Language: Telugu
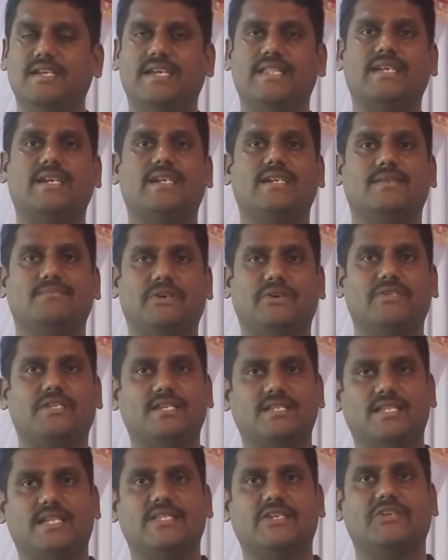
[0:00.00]
ఎందుకంటే
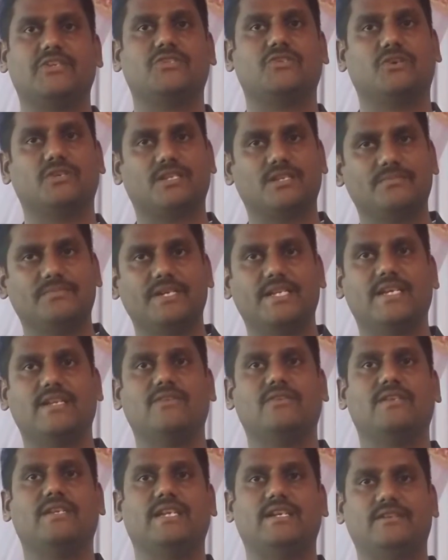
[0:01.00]
భవిష్యత్తు అంతా కూడా సోషల్
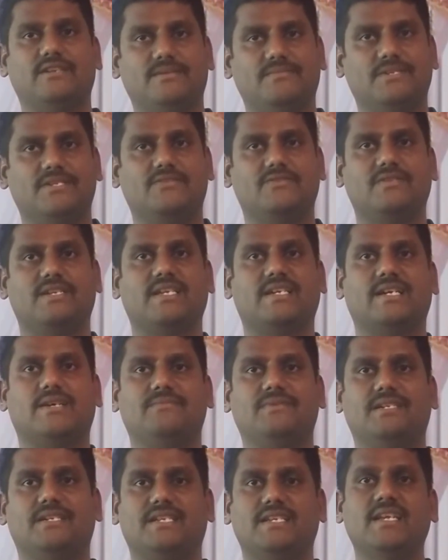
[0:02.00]
మీడియాలోనే అడ్వర్టైజ్మెంట్స్ ఉంటాయి
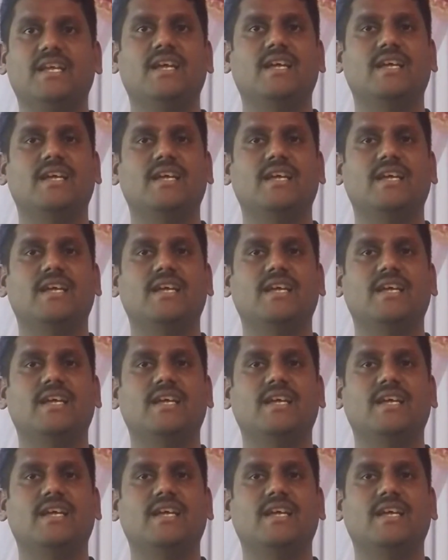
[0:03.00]
కాబట్టి